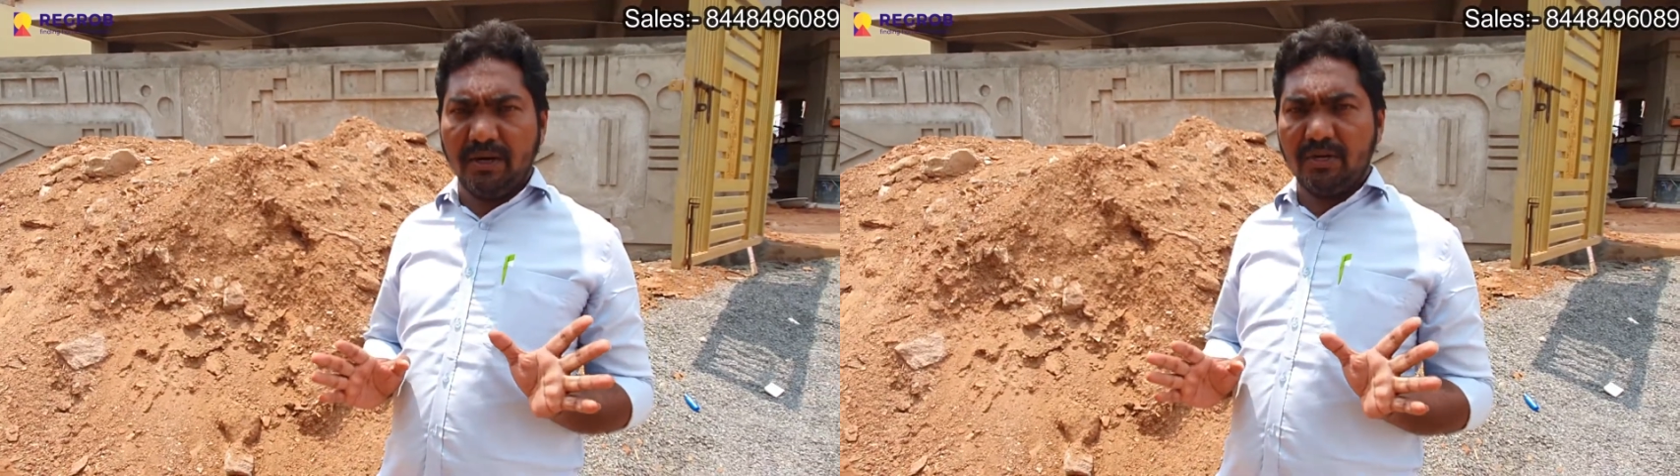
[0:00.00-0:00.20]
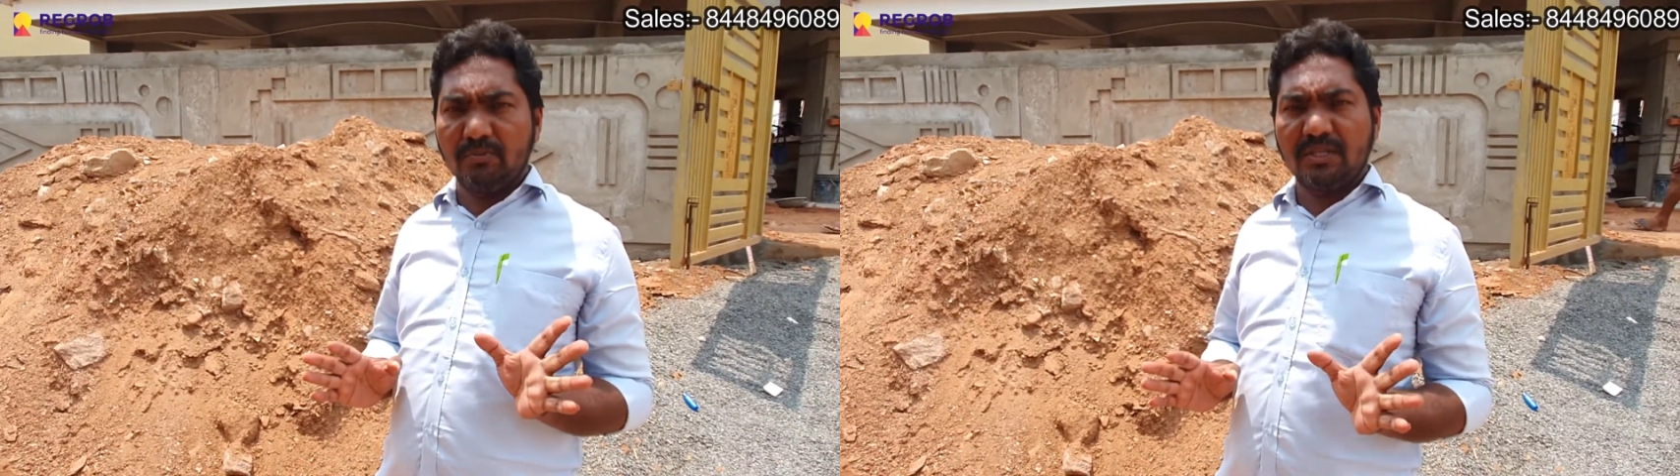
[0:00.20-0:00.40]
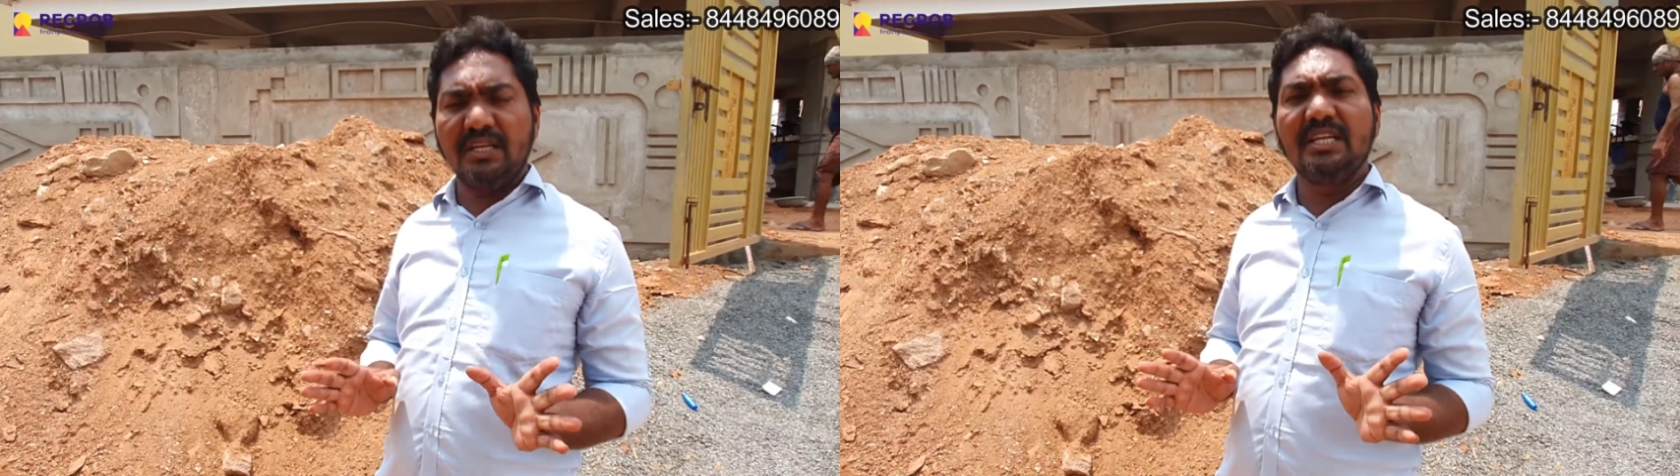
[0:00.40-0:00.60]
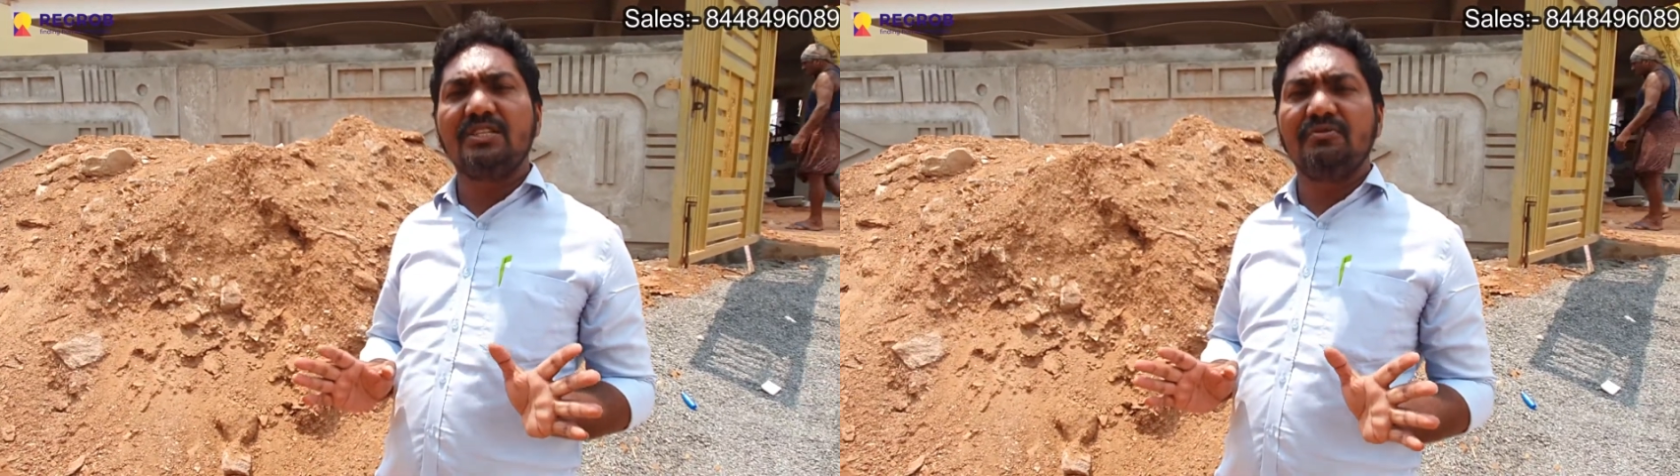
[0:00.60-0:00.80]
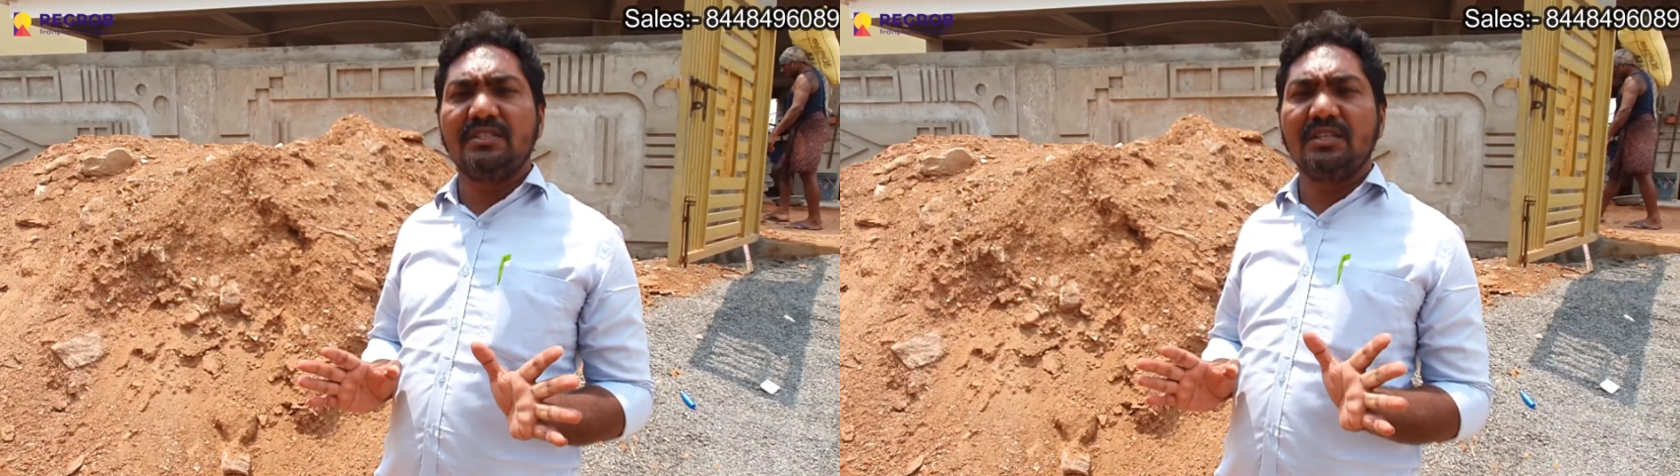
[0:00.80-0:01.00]
బెడ్రూమ్స్ అన్ని
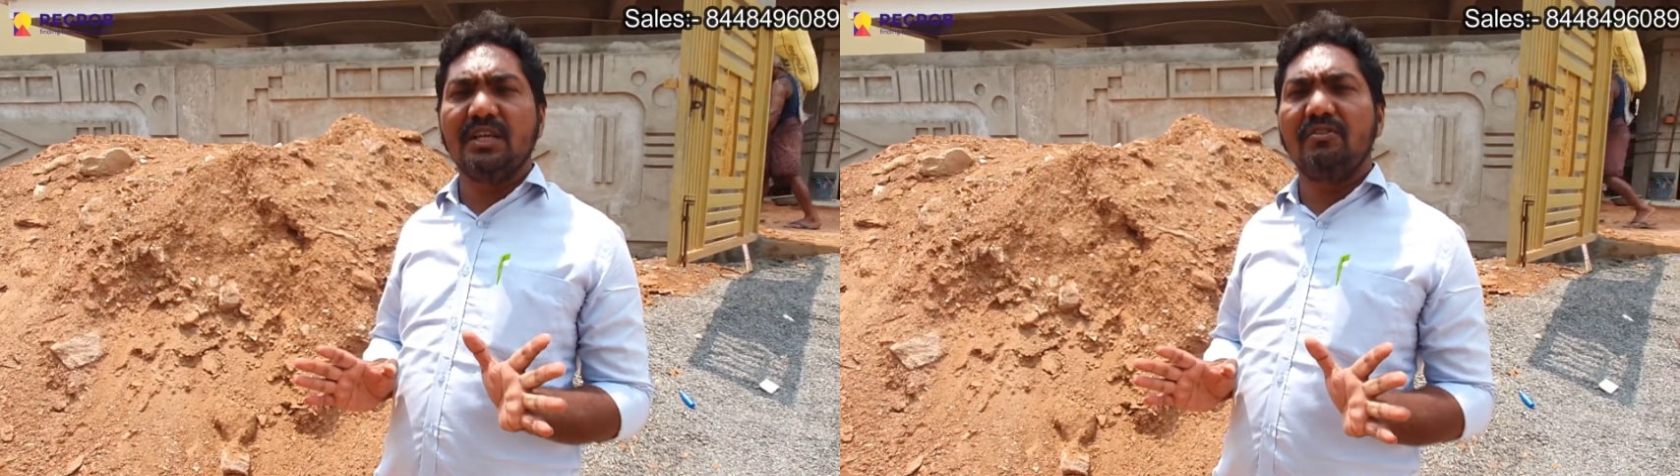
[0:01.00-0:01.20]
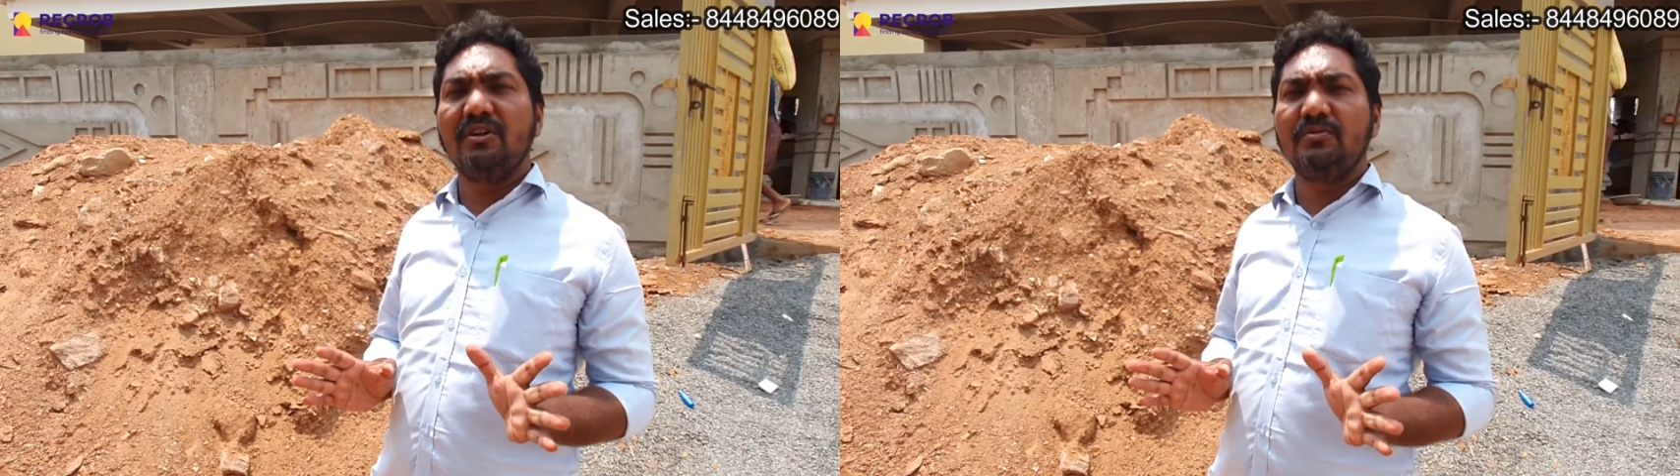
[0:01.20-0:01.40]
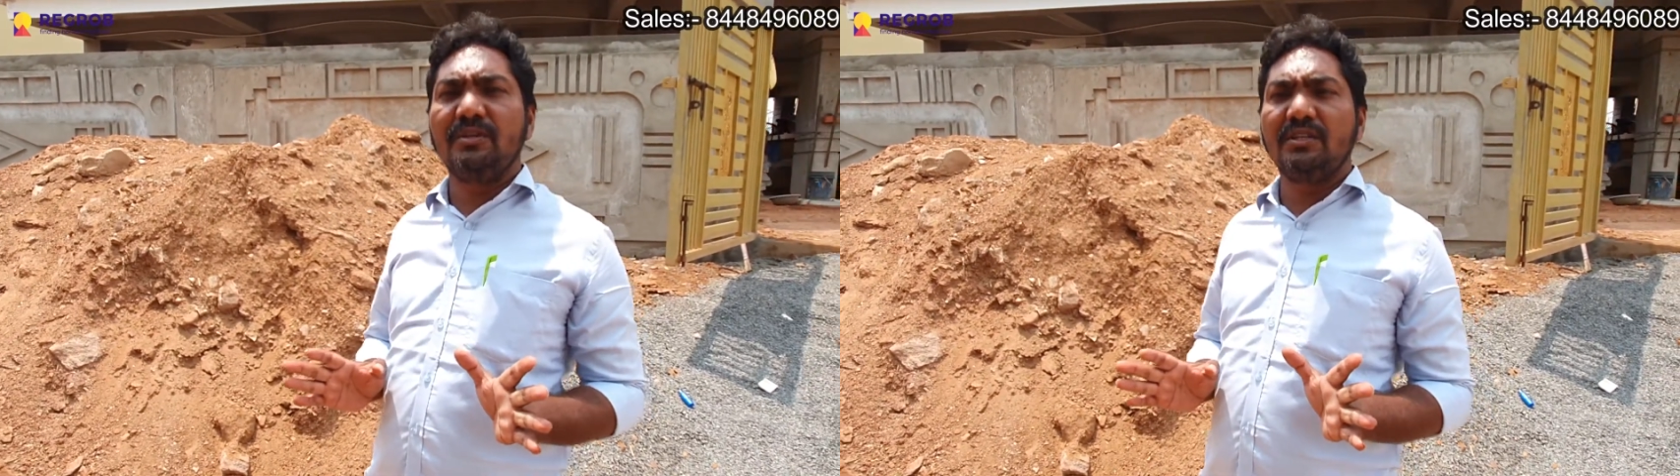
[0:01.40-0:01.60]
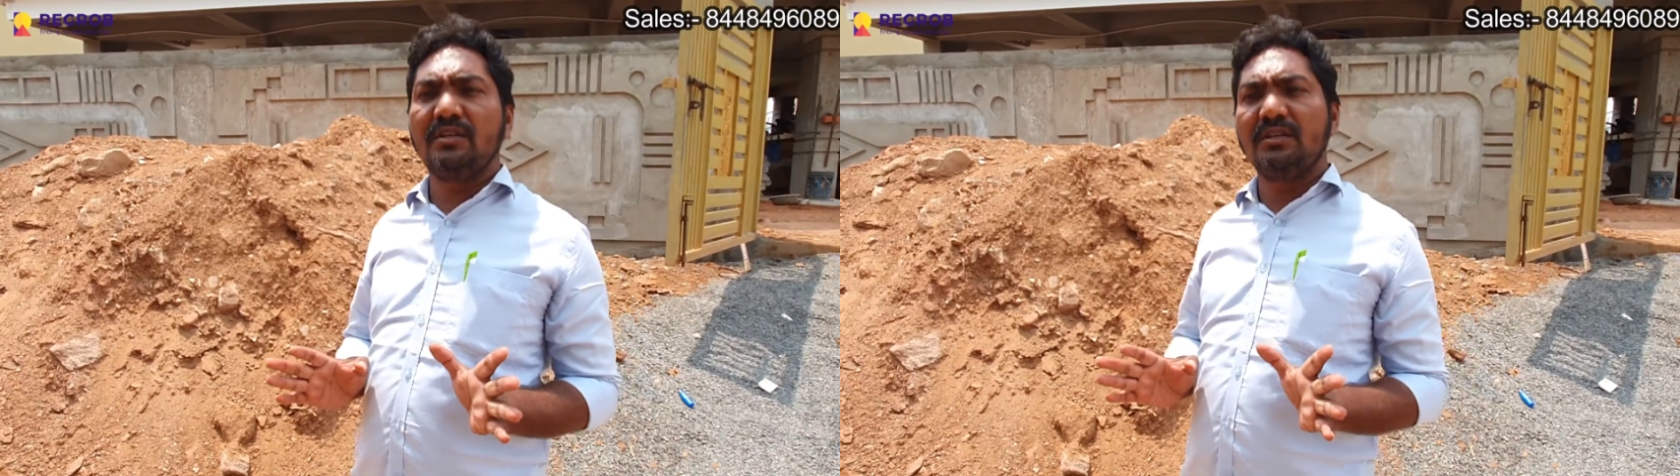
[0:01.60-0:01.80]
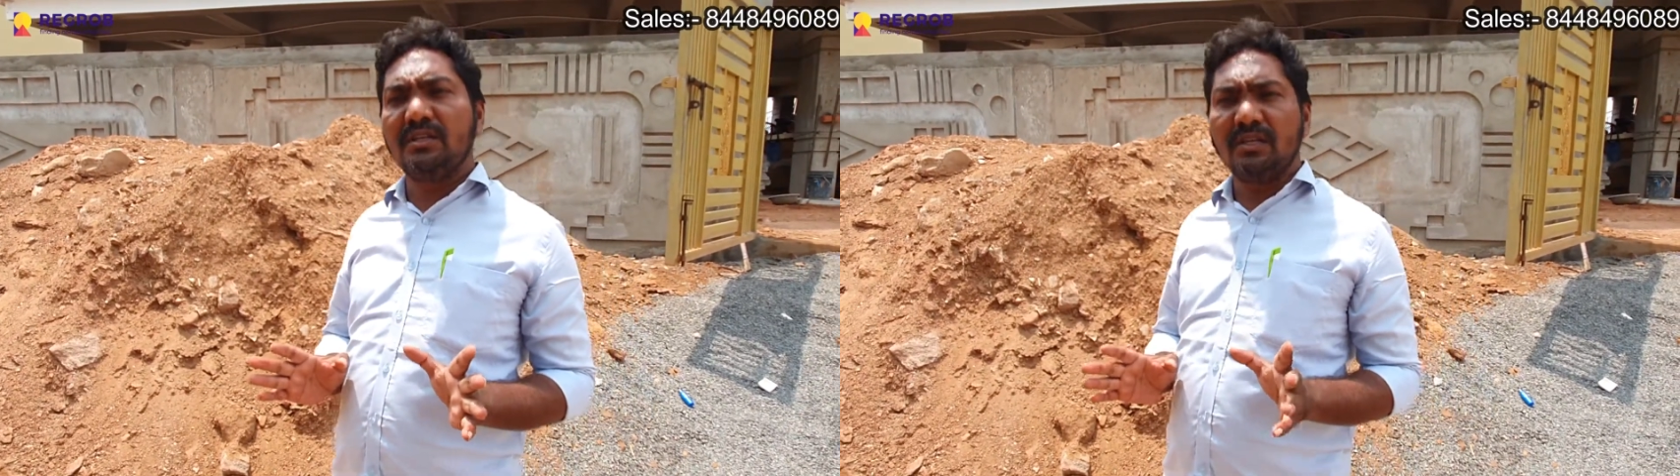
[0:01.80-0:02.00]
ఈస్ట్ ఫేసింగ్లో అవైలబిలిటీలో
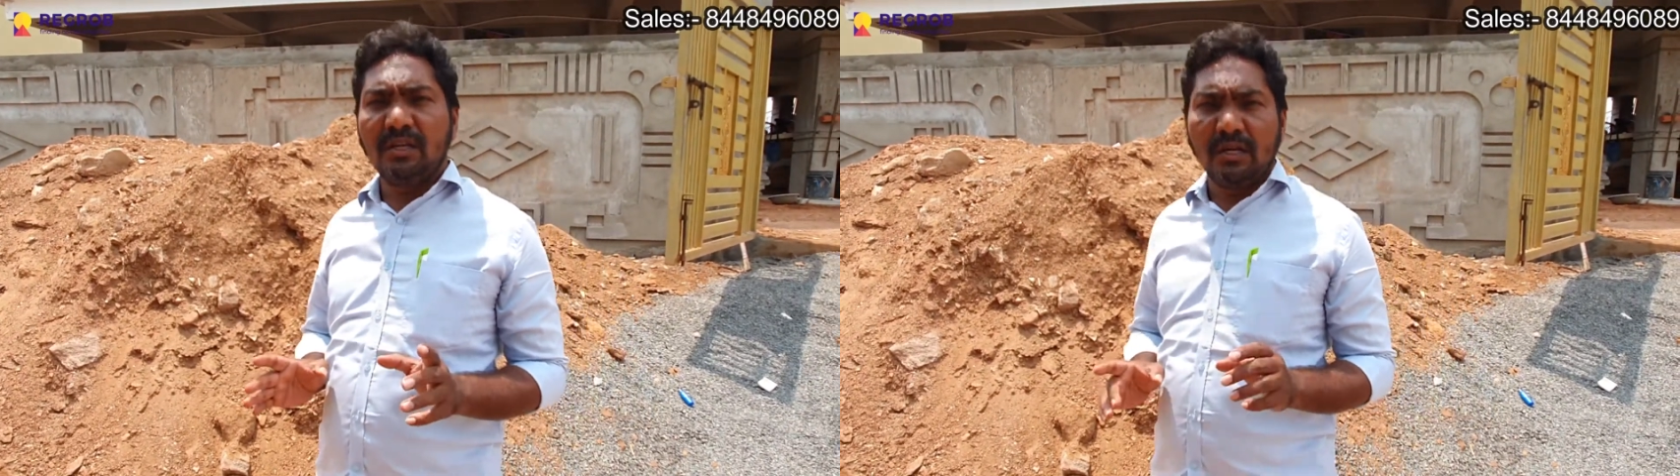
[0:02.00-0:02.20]
ఉంది